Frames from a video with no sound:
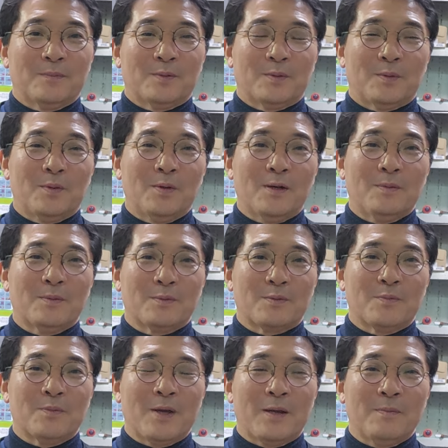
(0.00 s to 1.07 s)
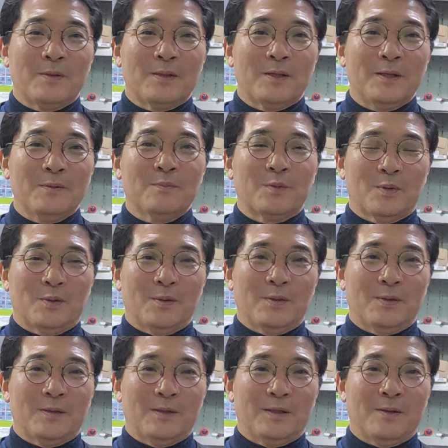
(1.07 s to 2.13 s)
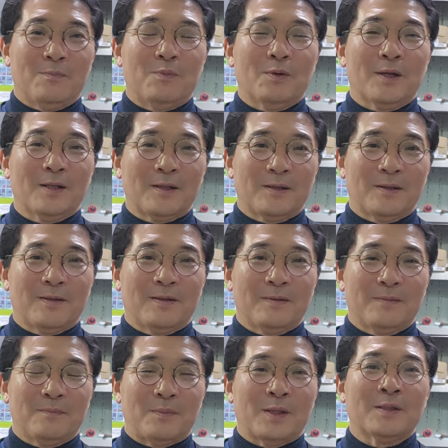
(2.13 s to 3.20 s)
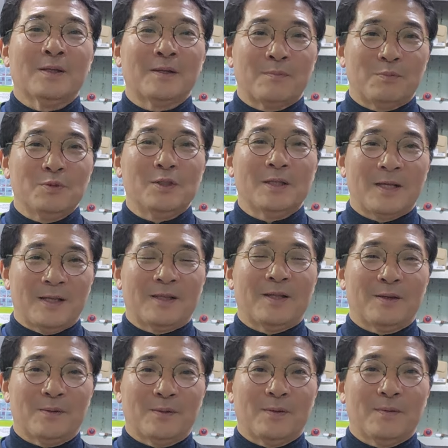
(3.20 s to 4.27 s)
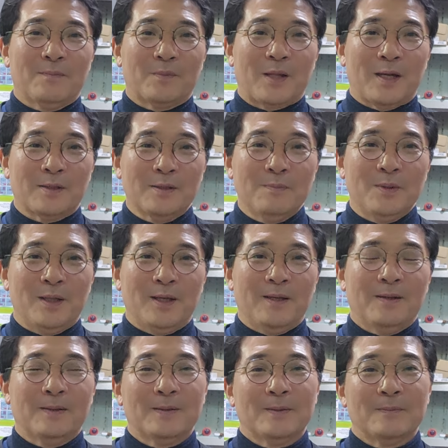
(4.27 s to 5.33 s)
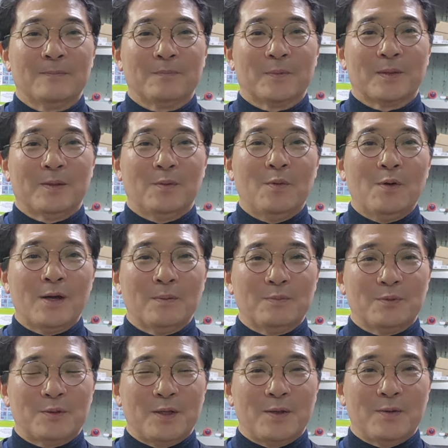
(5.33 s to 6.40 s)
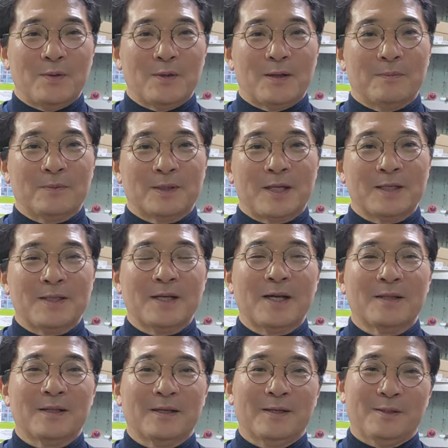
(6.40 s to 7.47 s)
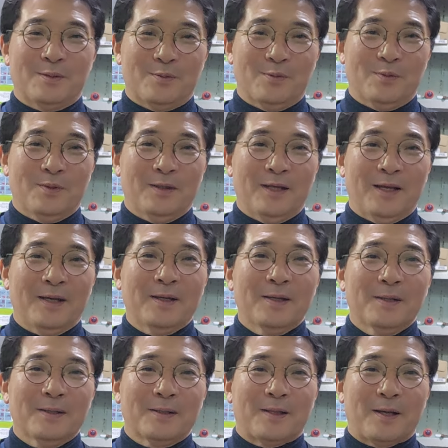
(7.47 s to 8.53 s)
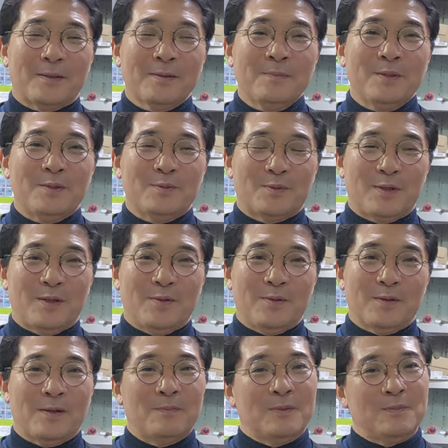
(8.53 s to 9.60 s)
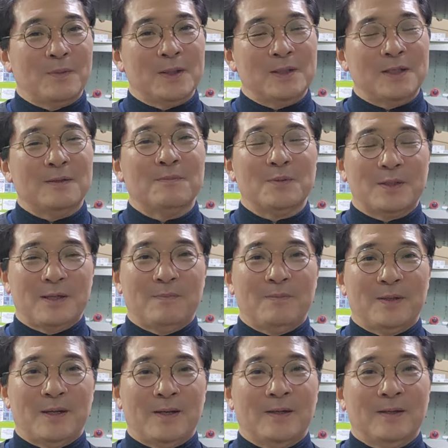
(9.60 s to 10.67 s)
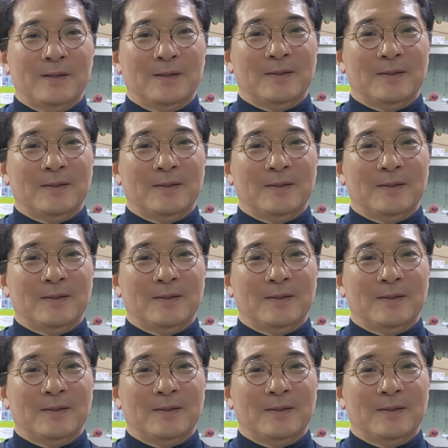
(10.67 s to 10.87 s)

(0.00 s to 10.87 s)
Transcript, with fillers: 또 홍합을 구매하면 이름도 이쁘게 만들어 붙여놨대요. 다듬이, 홍합 주세요 이러면 세척 안된 거를 주는데 다듬이 주세요 이러면 몇천 원 비쌉니다.